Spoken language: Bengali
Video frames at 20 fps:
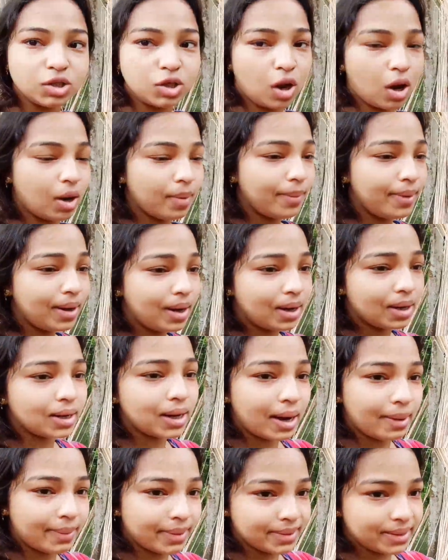সকালবেলার
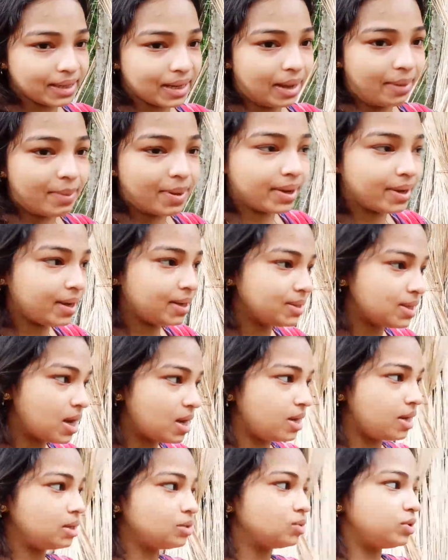খাবারটা খাবে কি না
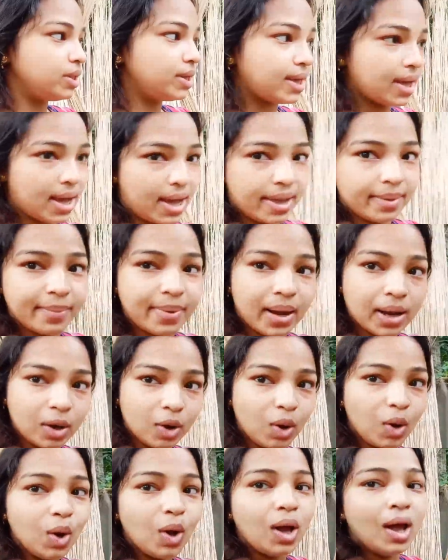জানি না যদি খাই ভালো
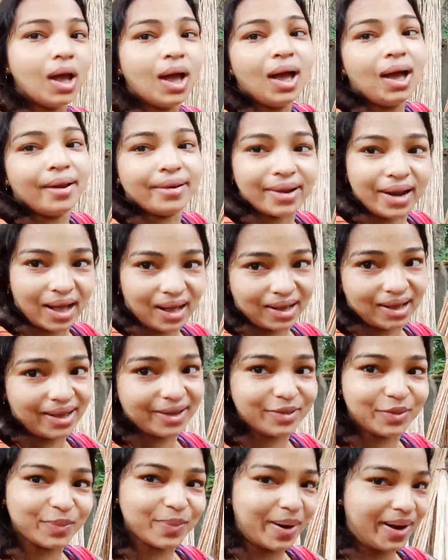না খাই
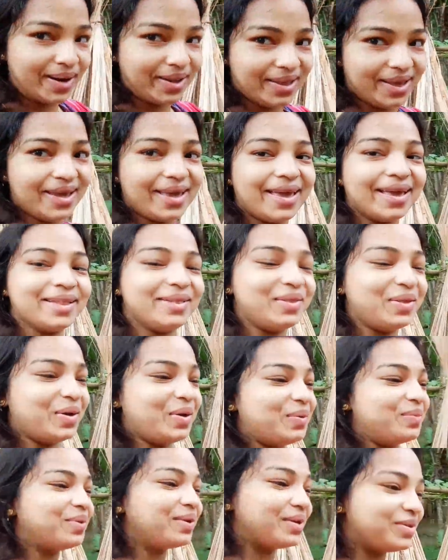তো বাড়ি গিয়ে খেতে
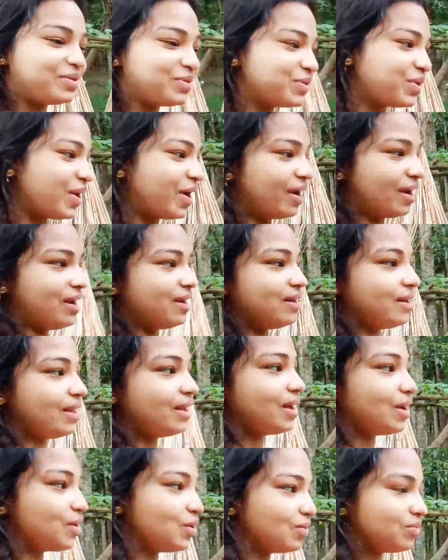হবে কিছু করার নেই
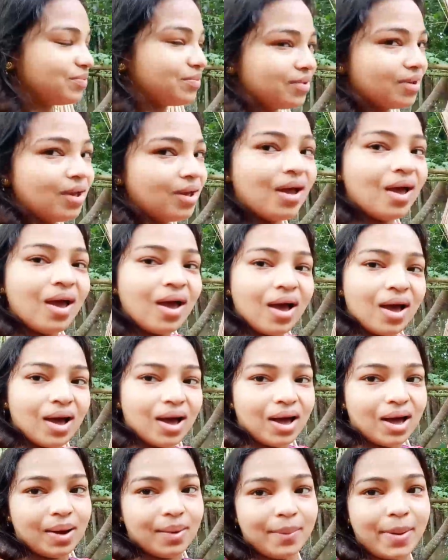কারণ
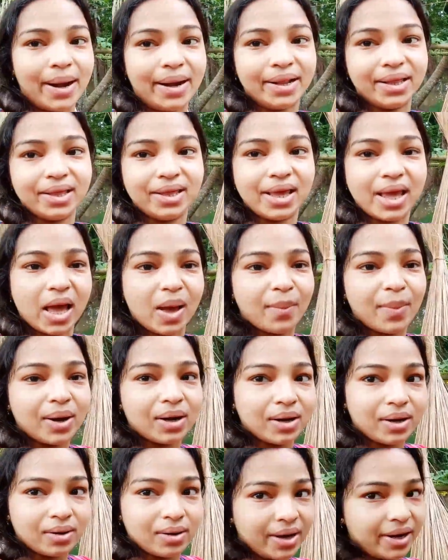বাড়ি গিয়ে আবার
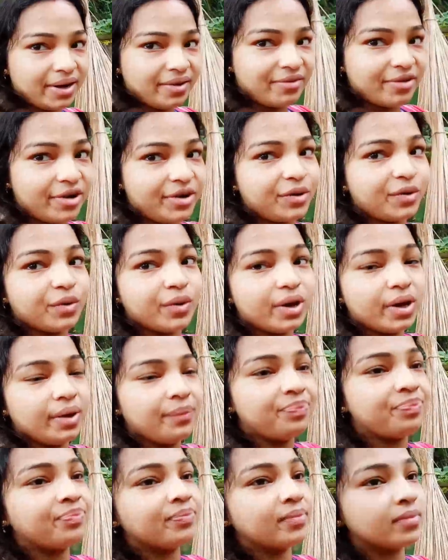রেডি ফেডি হয়ে
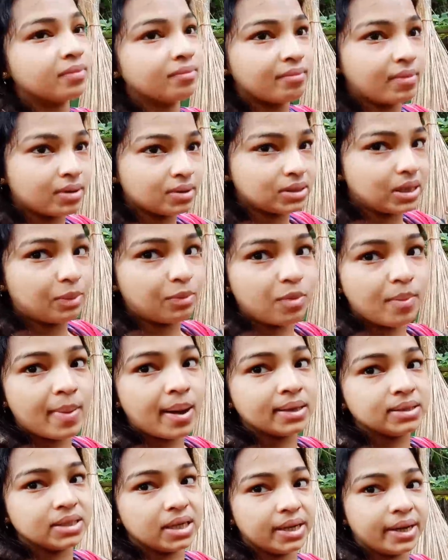বা যাবো
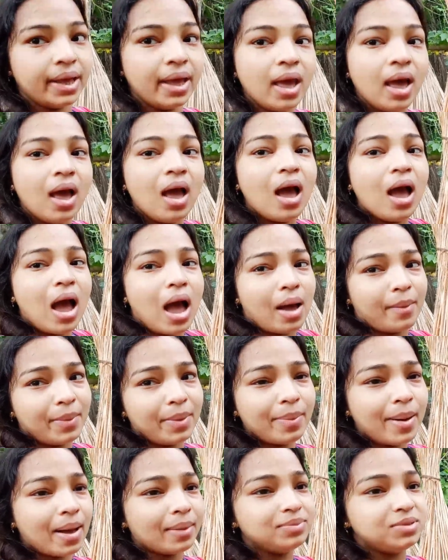বাজারে আমি
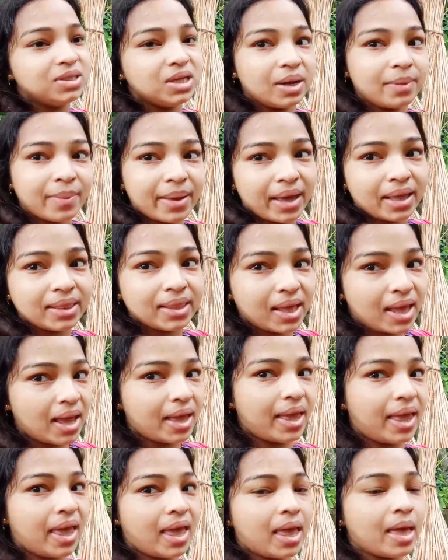ভাবছিলাম এখান থেকে
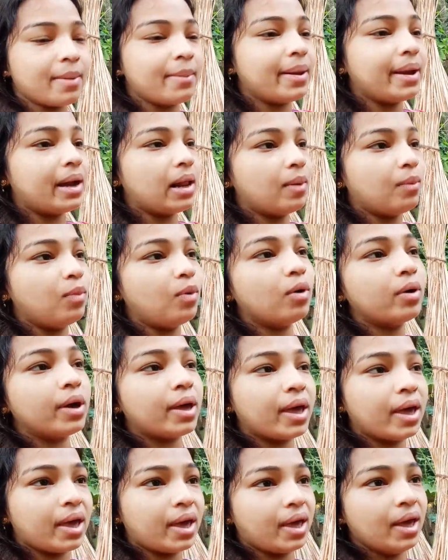খেয়ে বেরাবো
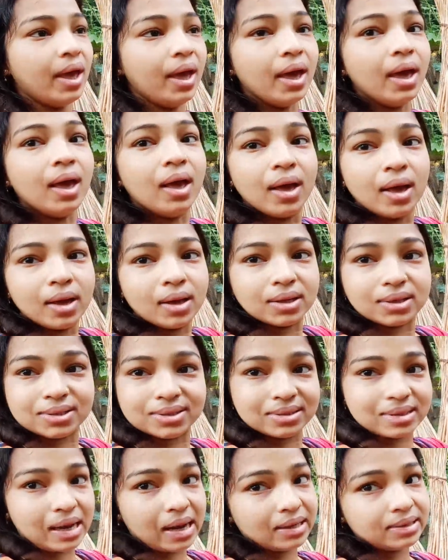খেয়ে
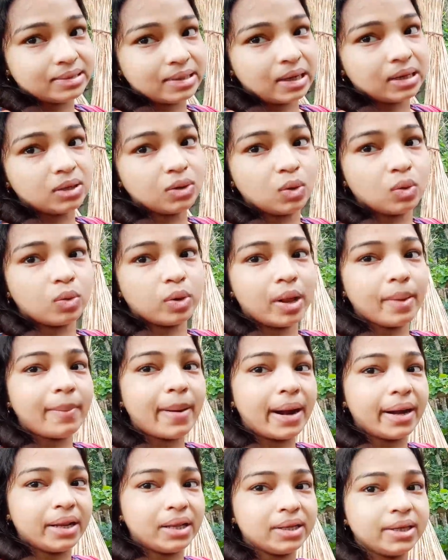স্নান টান করে
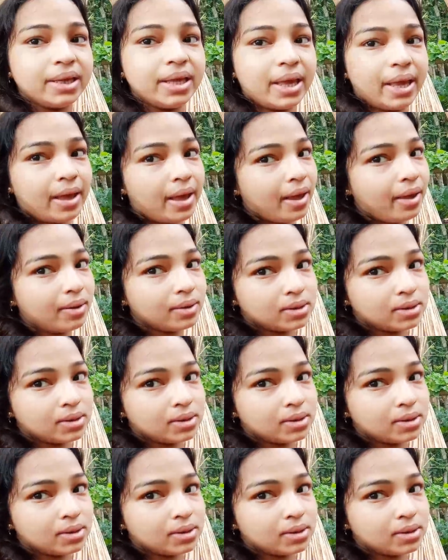বাড়ি গিয়ে